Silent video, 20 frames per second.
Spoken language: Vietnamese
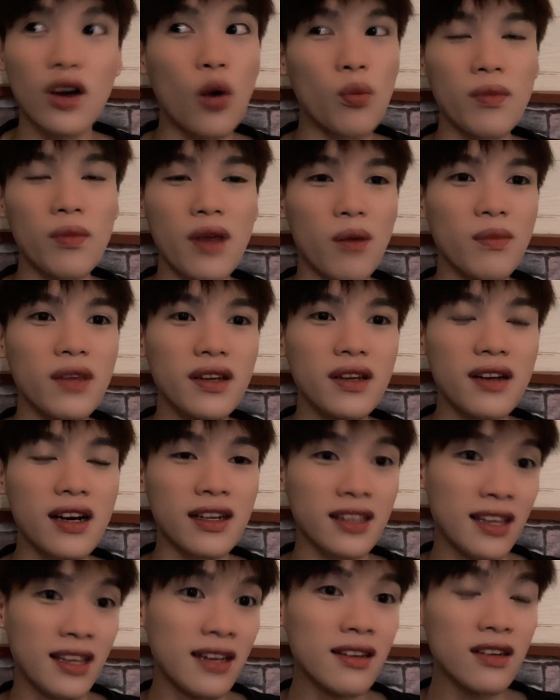cũng giống như
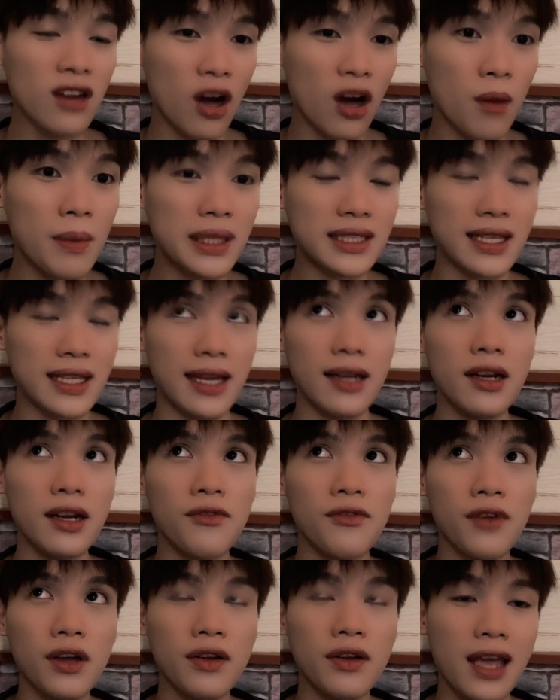đợt trước thôi mình sẽ
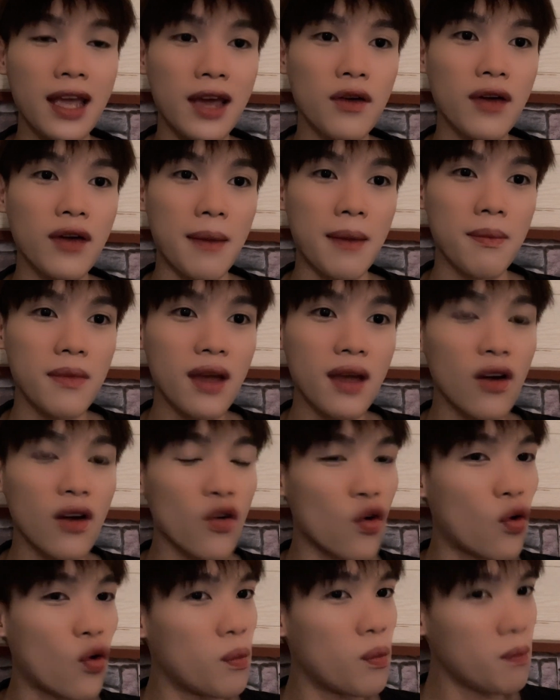review theo cảm nhận
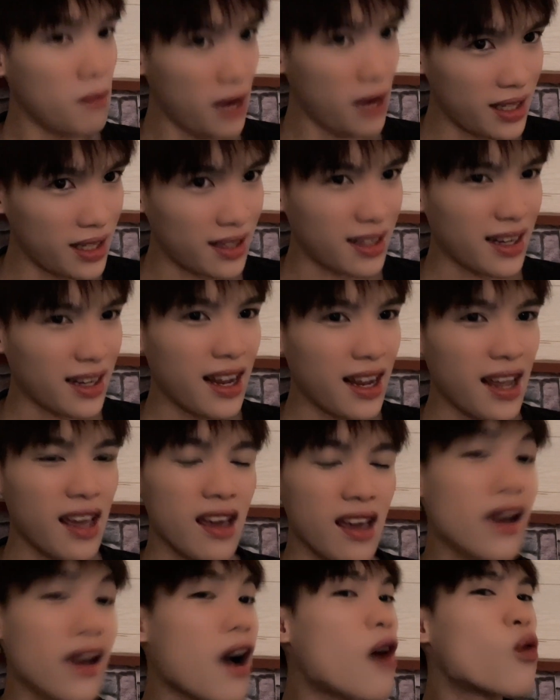của mình
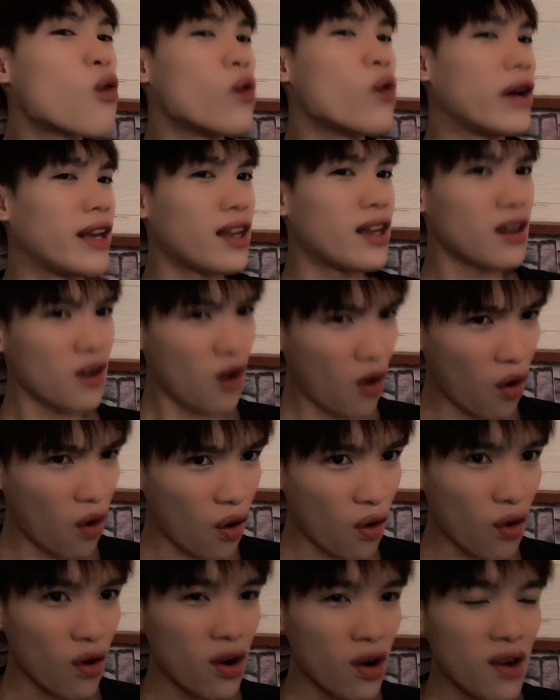con quỷ
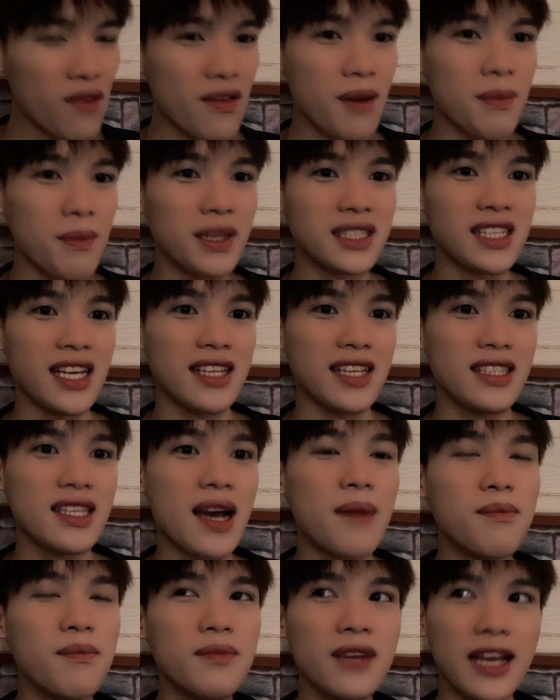ngô và mình sẽ
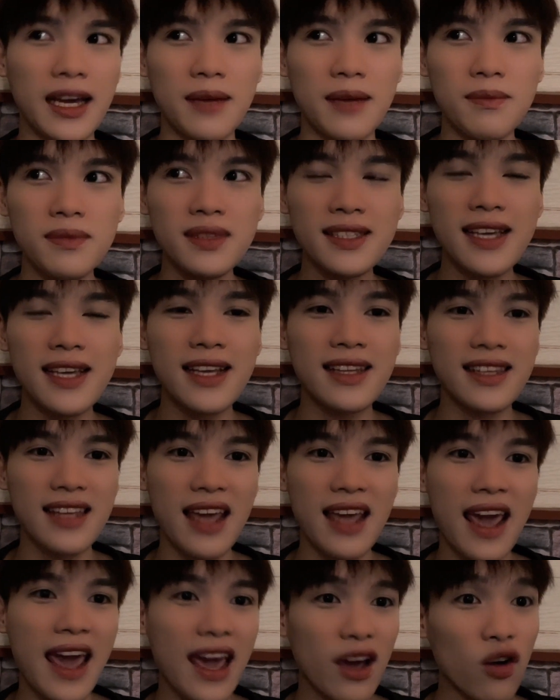chấm điểm trên
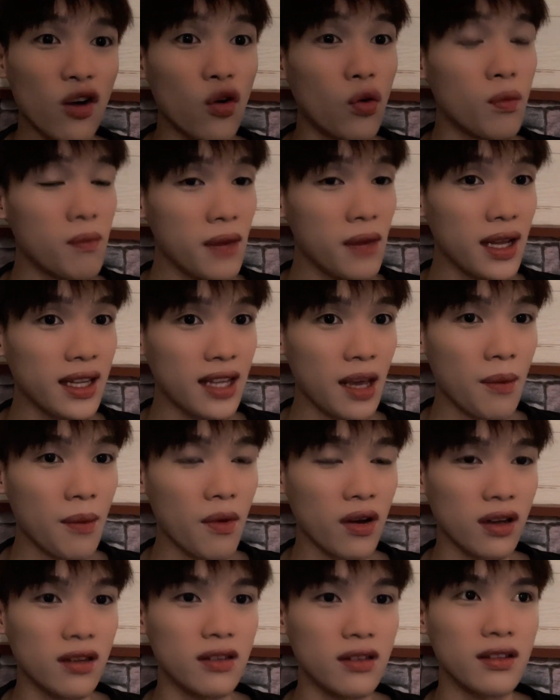da của mình nha
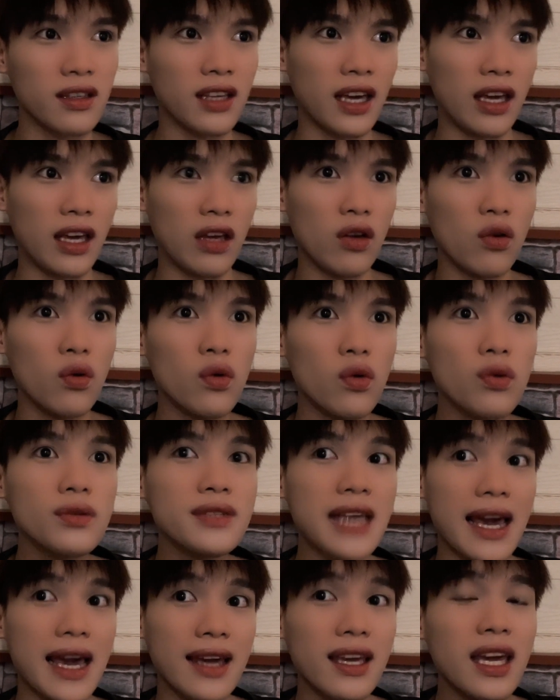mọi người kiểu
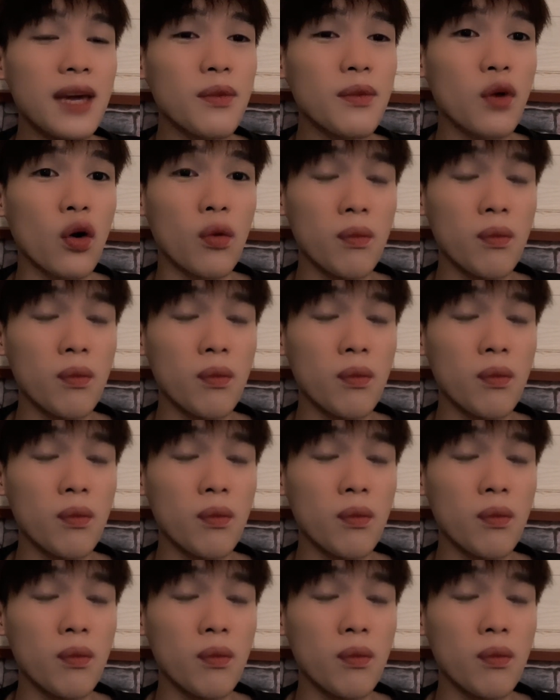trải nghiệm của